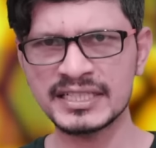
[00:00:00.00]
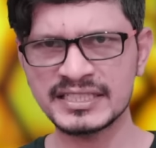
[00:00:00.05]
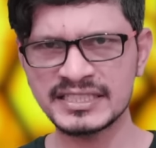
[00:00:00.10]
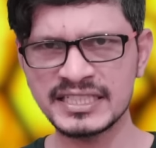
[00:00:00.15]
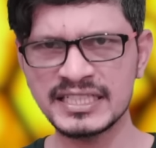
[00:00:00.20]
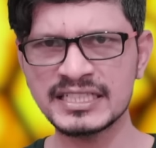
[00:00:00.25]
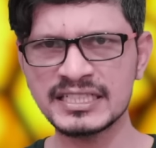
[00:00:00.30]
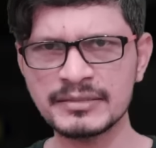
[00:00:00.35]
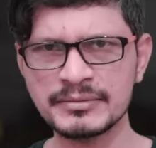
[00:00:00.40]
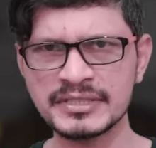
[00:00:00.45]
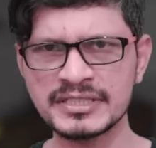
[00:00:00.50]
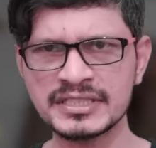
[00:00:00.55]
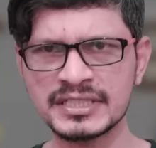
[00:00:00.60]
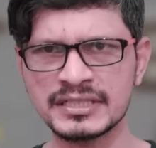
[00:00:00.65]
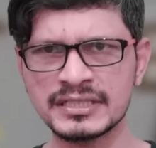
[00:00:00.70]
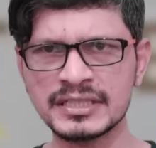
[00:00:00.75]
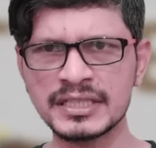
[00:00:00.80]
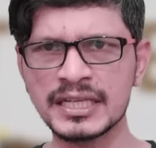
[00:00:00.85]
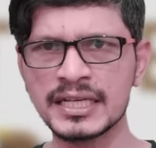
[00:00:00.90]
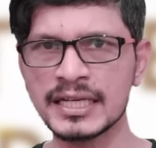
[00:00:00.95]
एंड एक्सचेंज
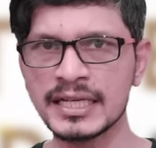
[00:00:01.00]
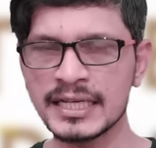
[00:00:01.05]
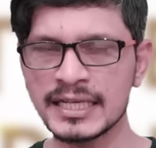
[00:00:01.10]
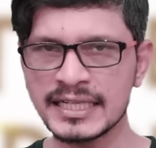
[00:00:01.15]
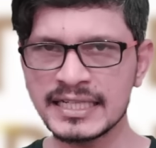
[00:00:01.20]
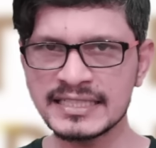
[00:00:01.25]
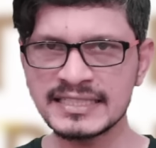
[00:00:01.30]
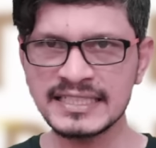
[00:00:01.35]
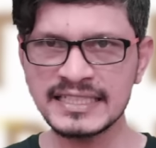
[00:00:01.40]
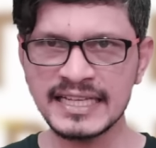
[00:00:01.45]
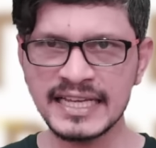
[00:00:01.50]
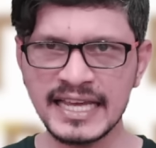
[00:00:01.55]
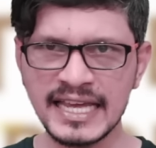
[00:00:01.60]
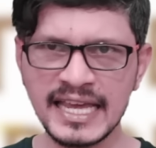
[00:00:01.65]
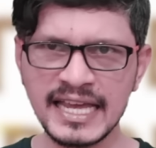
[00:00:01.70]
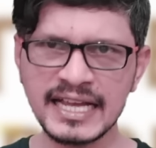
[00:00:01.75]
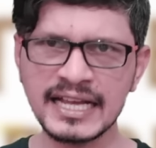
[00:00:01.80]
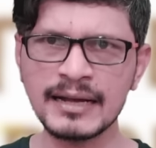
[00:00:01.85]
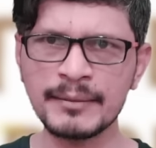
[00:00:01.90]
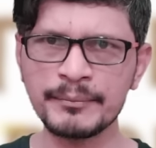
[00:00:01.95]
कमीशन किसी
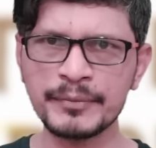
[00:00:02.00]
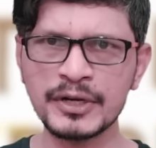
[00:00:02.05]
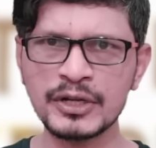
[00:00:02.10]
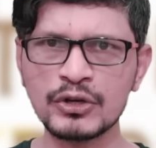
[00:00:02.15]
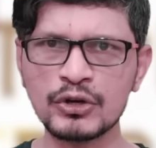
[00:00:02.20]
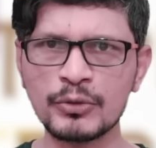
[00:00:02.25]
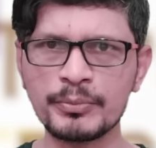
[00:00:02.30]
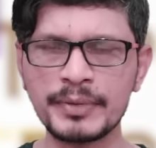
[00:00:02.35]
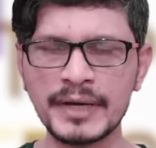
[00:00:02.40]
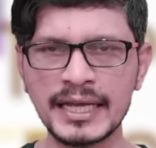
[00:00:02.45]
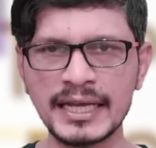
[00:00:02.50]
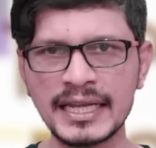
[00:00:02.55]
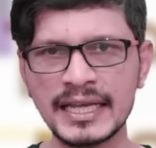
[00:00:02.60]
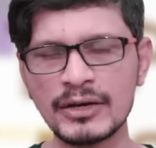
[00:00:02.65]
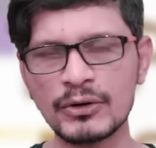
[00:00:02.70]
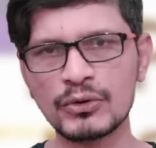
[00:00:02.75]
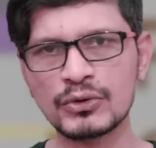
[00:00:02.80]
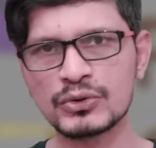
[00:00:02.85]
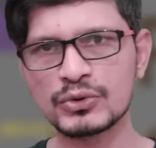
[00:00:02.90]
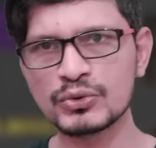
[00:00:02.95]
एक कंपनी को
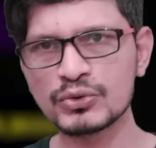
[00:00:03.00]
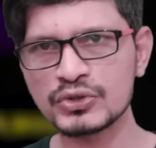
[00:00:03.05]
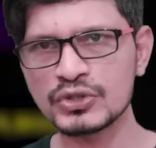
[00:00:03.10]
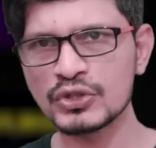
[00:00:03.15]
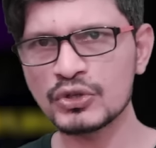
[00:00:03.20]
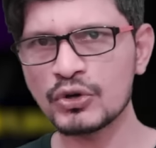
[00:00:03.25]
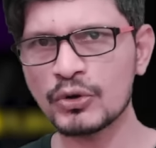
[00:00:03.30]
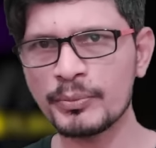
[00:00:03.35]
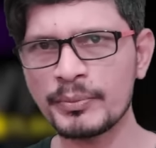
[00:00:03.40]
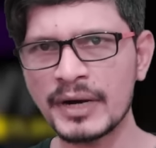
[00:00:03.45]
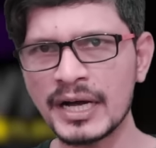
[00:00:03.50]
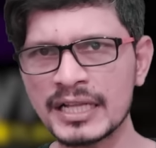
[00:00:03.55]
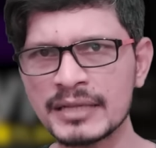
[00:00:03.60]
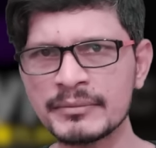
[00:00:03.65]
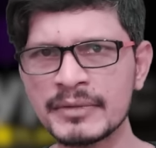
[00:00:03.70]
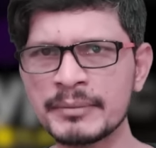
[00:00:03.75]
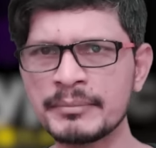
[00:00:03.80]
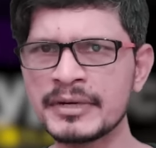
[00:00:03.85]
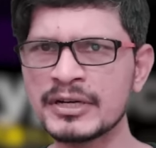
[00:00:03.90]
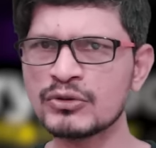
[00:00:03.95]
पहले और दूसरी को
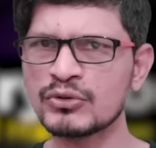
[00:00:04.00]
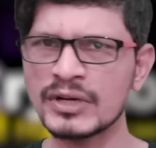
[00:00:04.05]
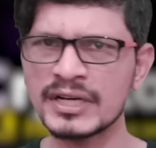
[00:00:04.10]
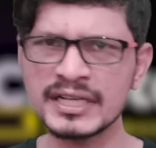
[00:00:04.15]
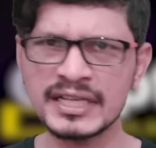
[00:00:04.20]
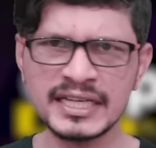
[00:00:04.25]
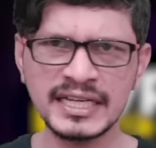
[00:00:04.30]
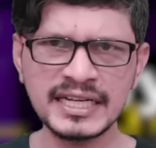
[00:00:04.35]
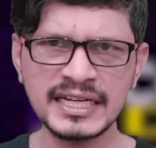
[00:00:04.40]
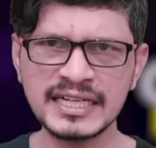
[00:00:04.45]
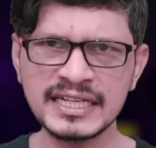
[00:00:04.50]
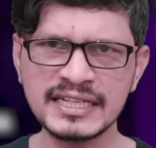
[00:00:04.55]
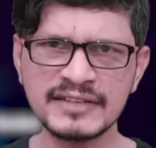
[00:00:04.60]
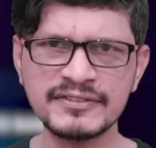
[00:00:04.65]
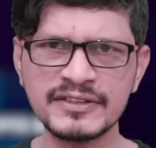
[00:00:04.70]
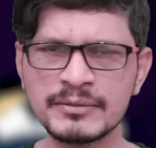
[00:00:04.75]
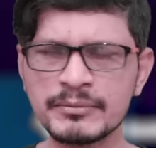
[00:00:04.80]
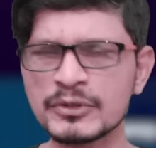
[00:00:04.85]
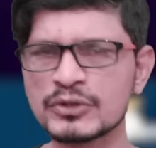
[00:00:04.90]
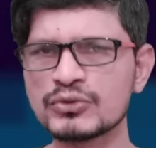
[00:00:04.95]
बाद में बिटकॉइन की
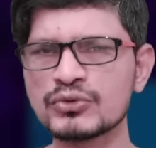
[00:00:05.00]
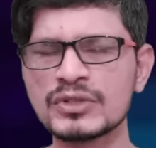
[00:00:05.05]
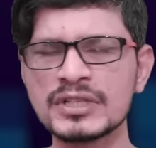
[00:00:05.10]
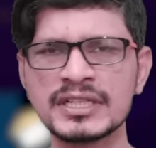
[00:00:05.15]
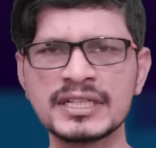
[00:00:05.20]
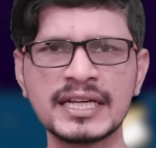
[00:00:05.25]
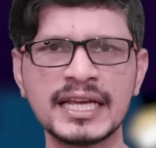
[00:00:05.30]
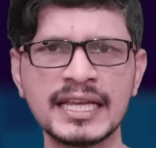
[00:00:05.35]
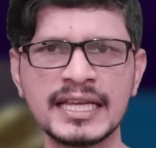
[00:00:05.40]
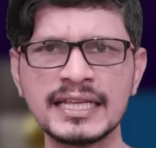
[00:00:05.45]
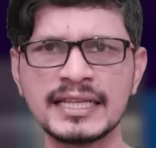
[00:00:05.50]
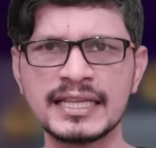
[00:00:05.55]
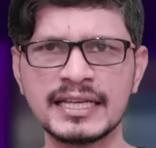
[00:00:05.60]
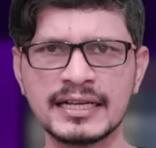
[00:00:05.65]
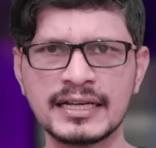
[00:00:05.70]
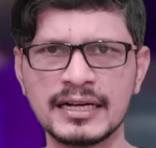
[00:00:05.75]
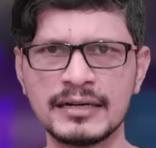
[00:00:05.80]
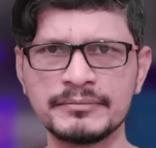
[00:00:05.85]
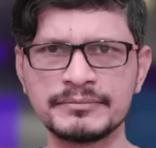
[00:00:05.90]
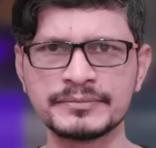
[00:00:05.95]
ईटीएफ e की मंजूरी नहीं
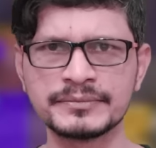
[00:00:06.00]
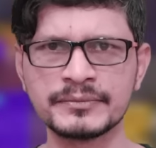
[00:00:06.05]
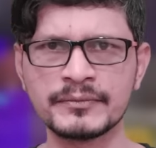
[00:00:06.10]
देगा